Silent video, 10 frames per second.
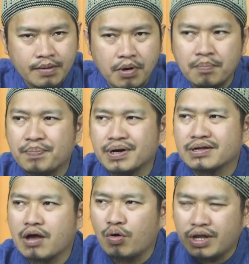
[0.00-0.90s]

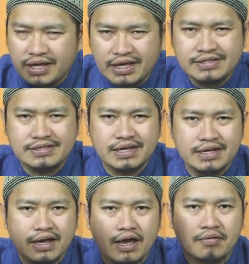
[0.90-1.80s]
Mempergauli
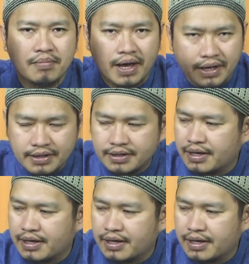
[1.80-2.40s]
istri dengan baik.